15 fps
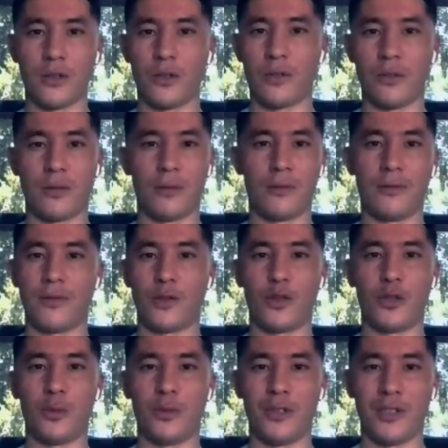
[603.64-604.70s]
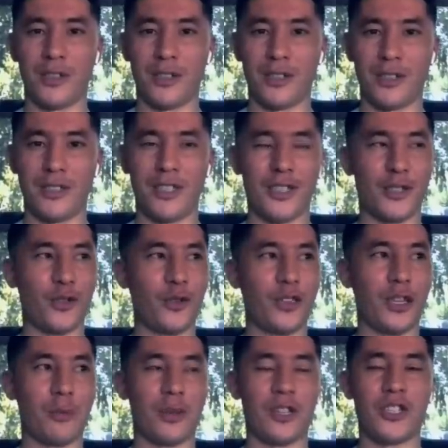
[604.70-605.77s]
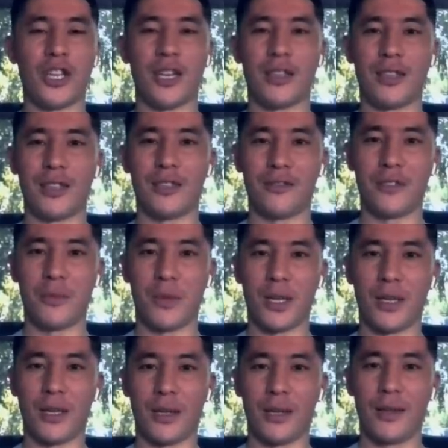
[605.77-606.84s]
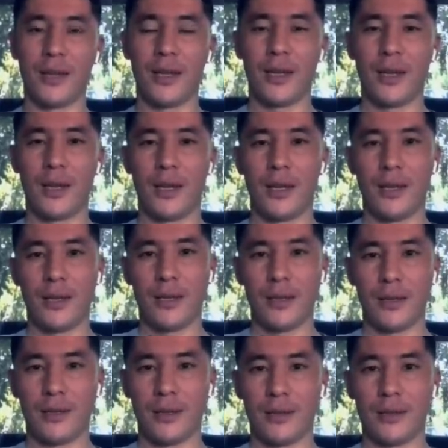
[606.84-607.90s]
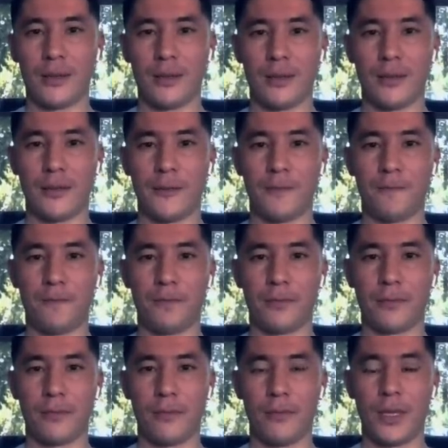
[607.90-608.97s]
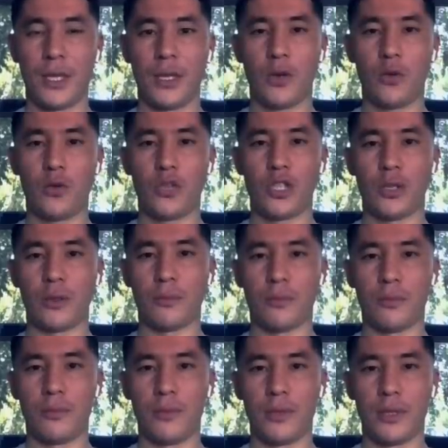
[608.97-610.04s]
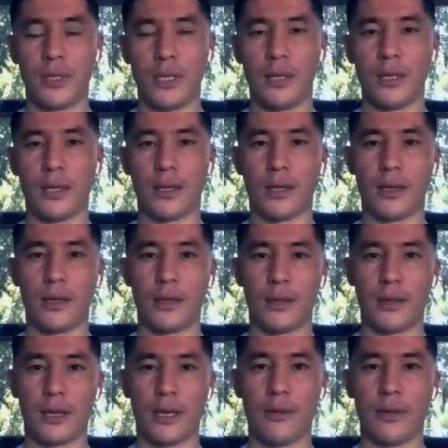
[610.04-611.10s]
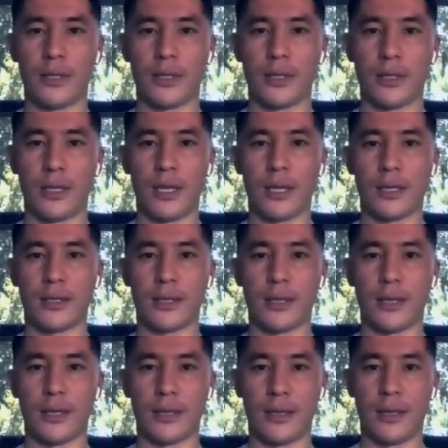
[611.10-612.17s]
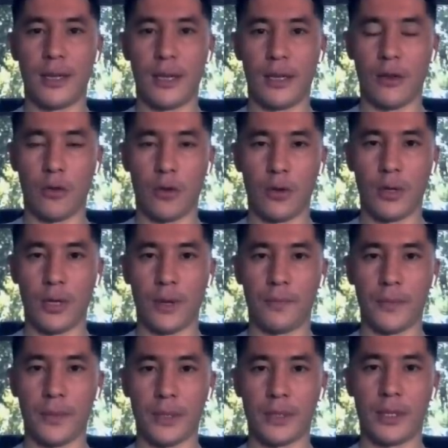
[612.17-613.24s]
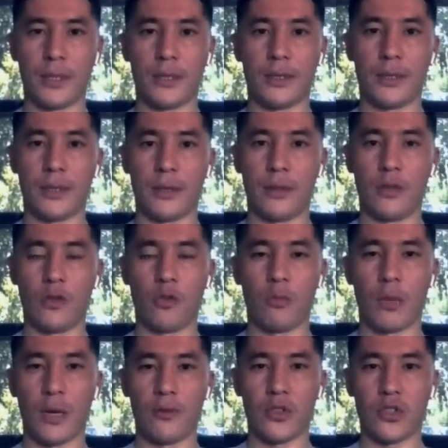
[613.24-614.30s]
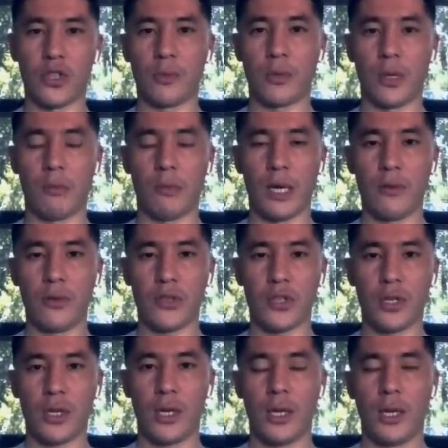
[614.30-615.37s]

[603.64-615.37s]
но вроде бы никто не обращает на это внимания. Э, мне очень сильно нравится реакция Кей Леоны. Здесь не убавишь, не прибавишь.